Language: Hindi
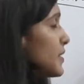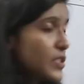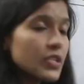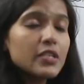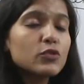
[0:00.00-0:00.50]

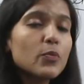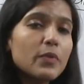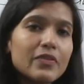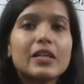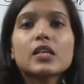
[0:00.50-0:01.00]
एस को
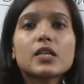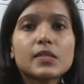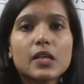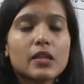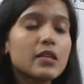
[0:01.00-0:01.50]
प्रिवेंट कर
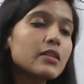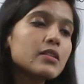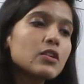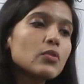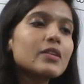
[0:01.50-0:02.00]
सकते हैं
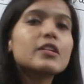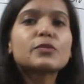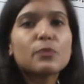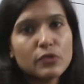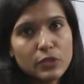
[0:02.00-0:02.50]
तीसरा होता है
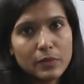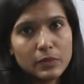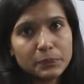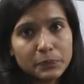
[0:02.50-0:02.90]
डिस्पोजेबल